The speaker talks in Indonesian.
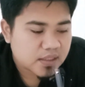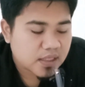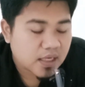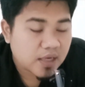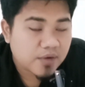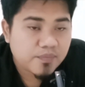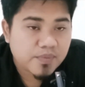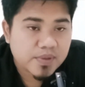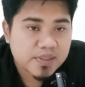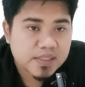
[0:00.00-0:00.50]

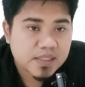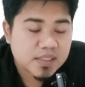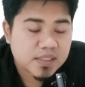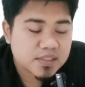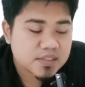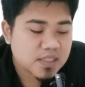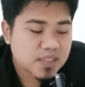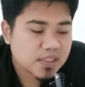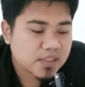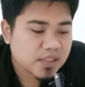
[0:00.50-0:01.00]

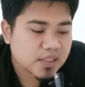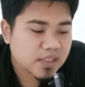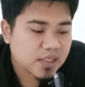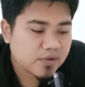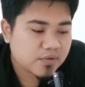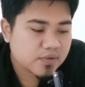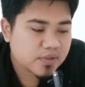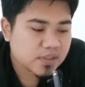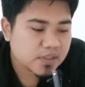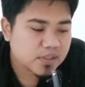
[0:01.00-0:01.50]
hafatilisan teh
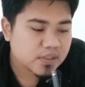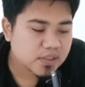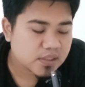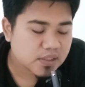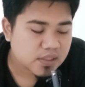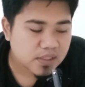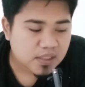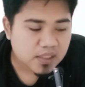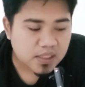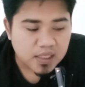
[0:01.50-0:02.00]
naon eh?
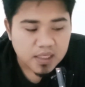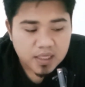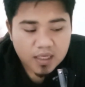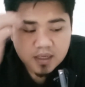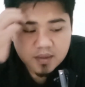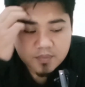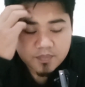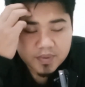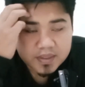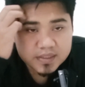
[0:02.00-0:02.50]

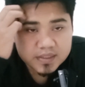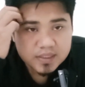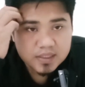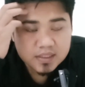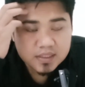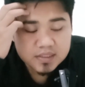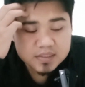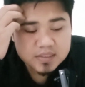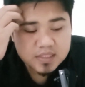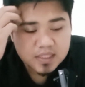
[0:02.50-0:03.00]

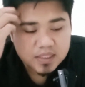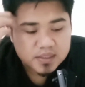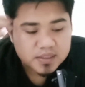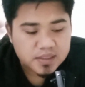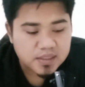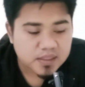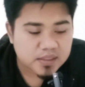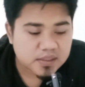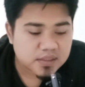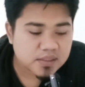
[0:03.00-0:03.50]
hafatilisan
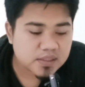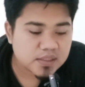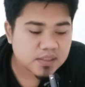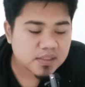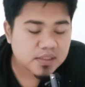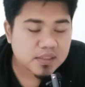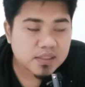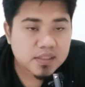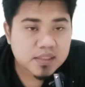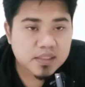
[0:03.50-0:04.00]
teh
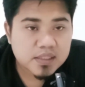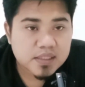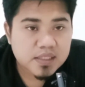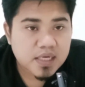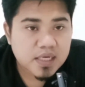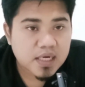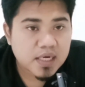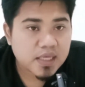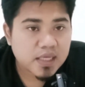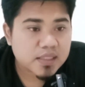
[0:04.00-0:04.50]
gigir
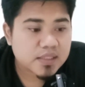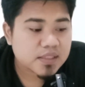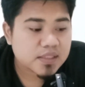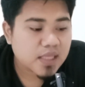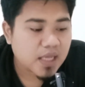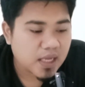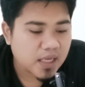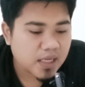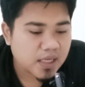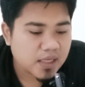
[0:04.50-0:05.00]

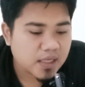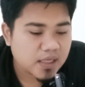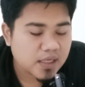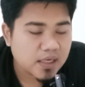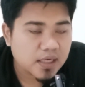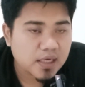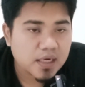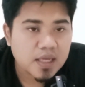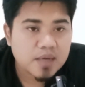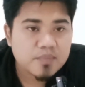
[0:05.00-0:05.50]
leta
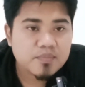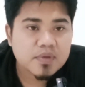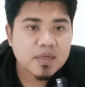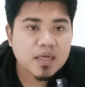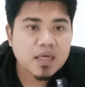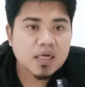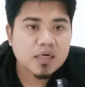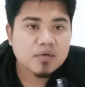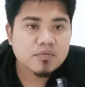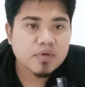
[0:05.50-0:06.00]
lam
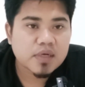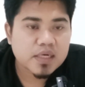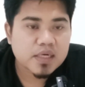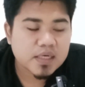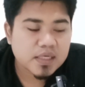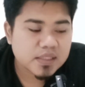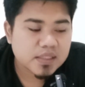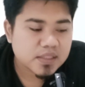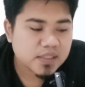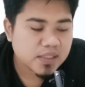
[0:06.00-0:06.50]

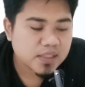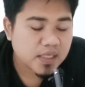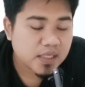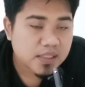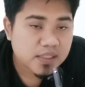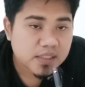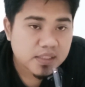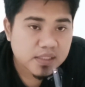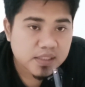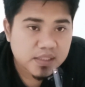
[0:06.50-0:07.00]
kaluarna tina
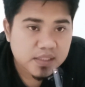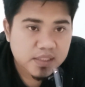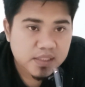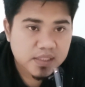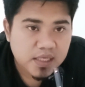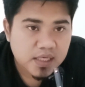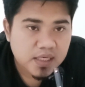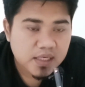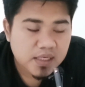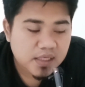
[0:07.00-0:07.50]

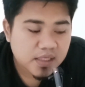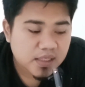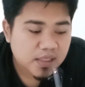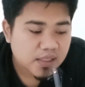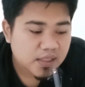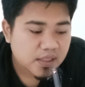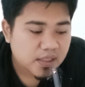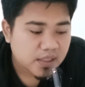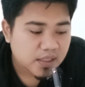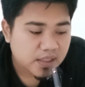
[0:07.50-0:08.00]
gigir
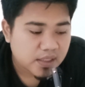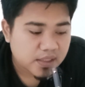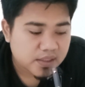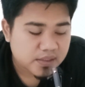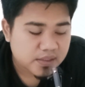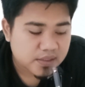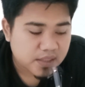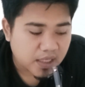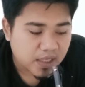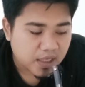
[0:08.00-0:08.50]

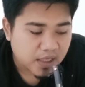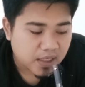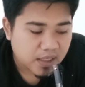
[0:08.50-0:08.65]
leta